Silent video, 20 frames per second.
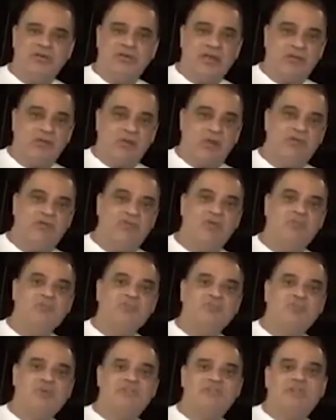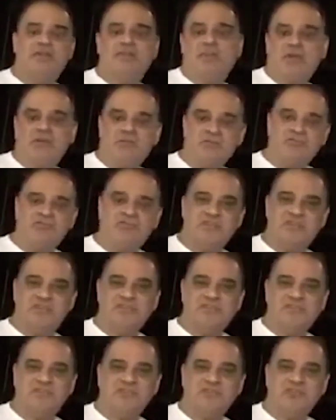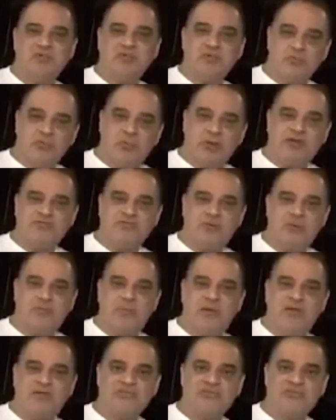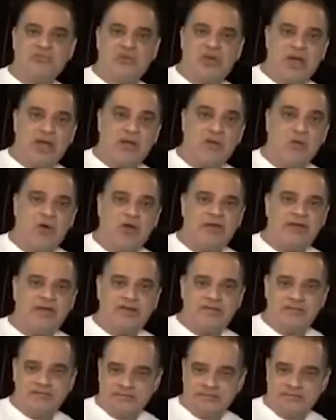na qual vamos passar para vocês o passo a passo agora.